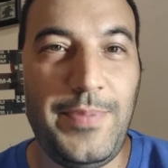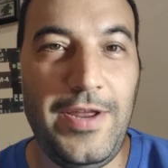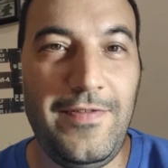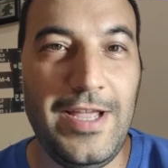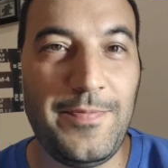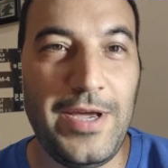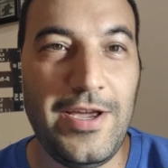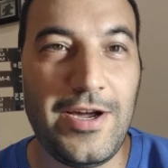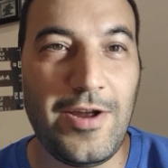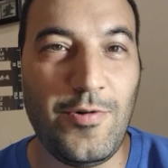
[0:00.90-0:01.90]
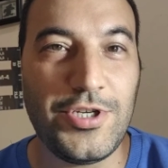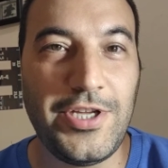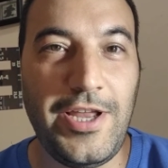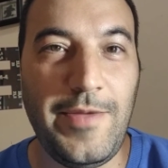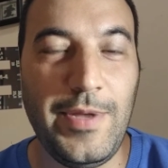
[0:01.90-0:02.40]
Привет, мои
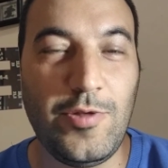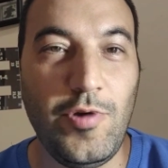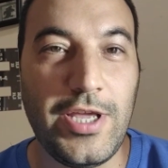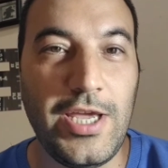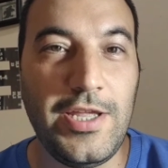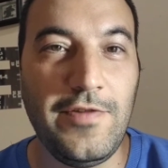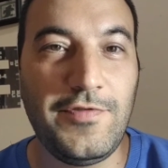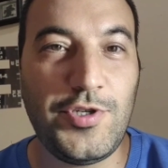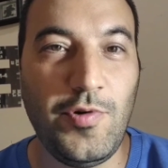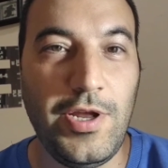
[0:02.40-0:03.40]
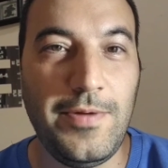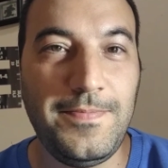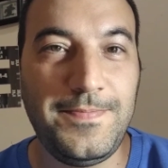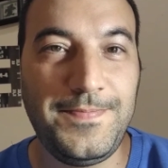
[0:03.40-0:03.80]
хорошие ребятулики и девчули.